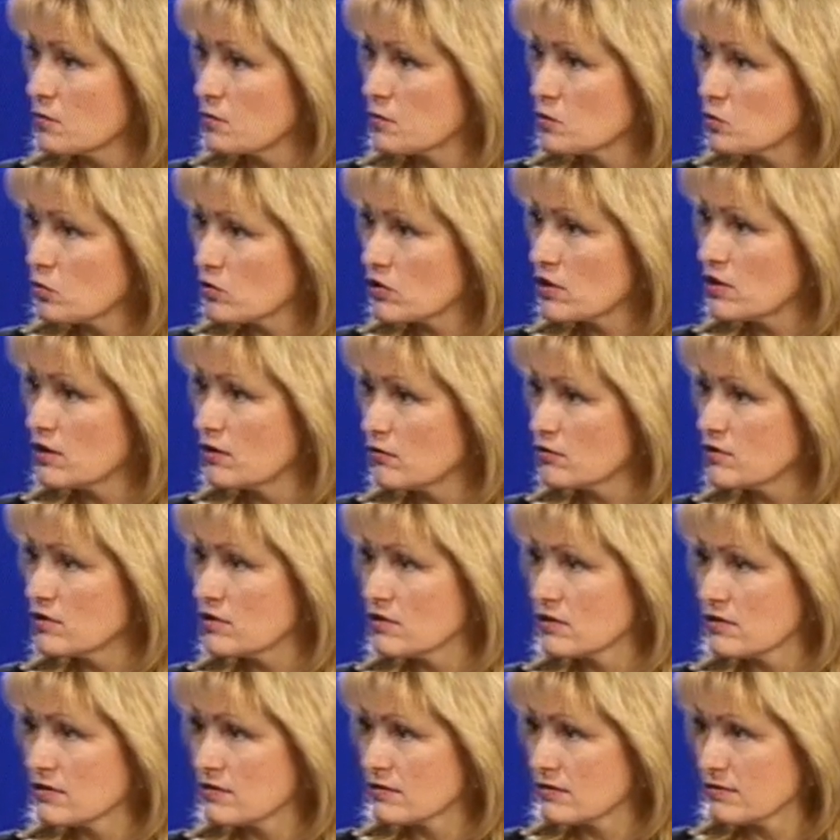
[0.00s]
многие
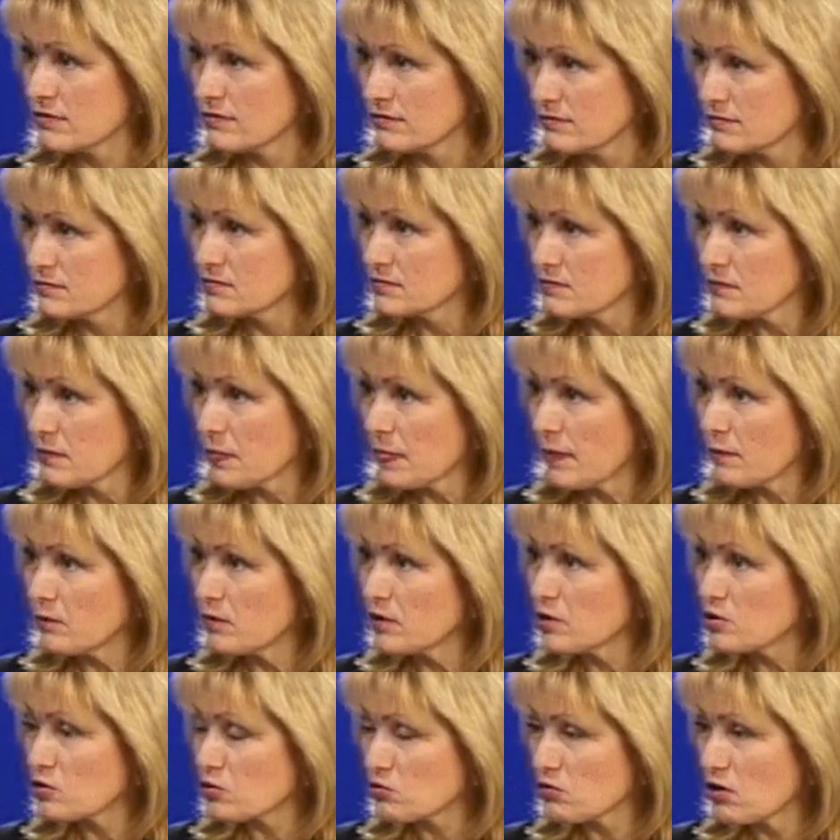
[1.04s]
люди... Э,
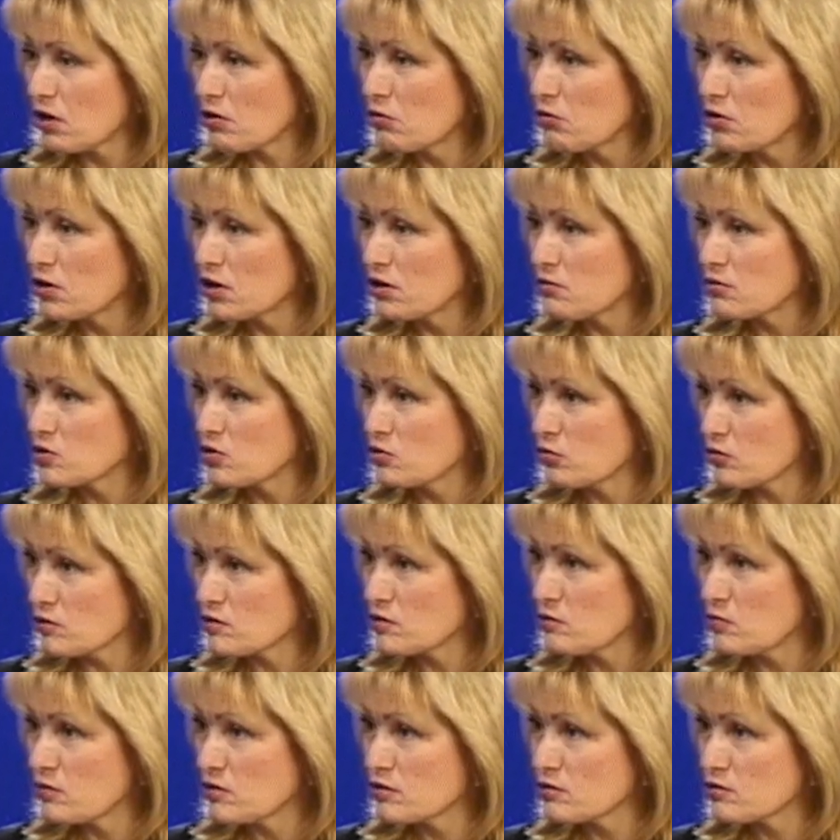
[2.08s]
были трудоголиками, что
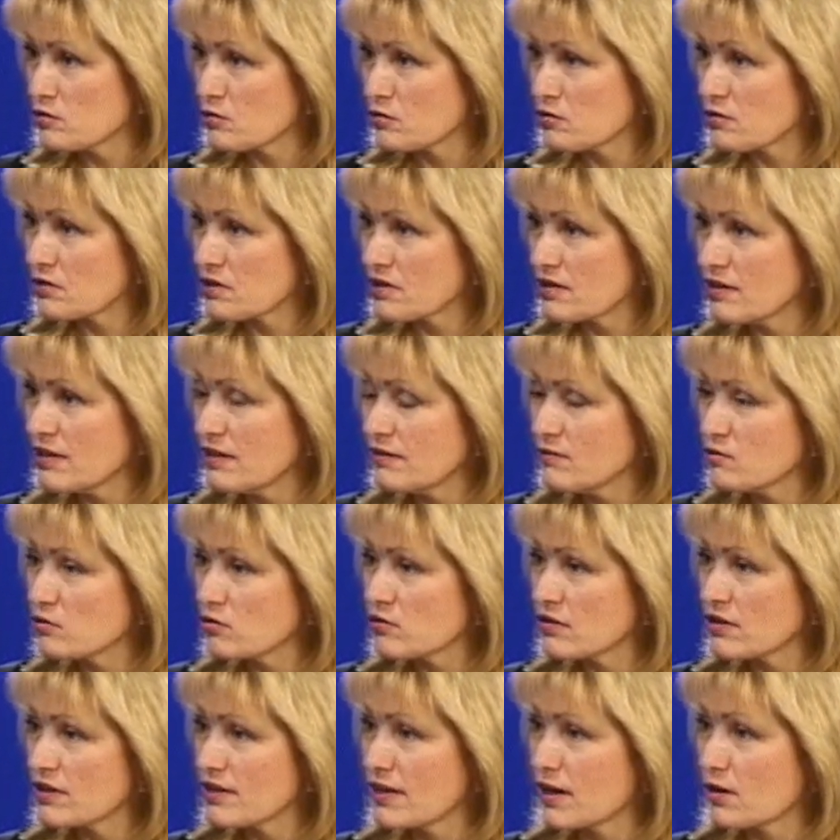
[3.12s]
после перестройки? Или
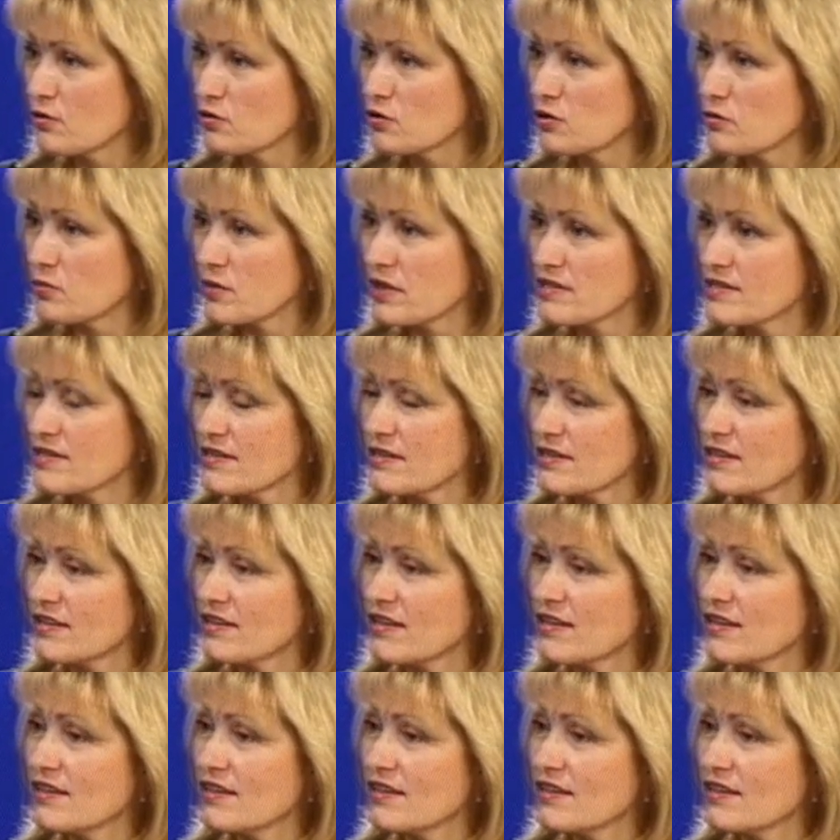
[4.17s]
все-таки какой-то не совсем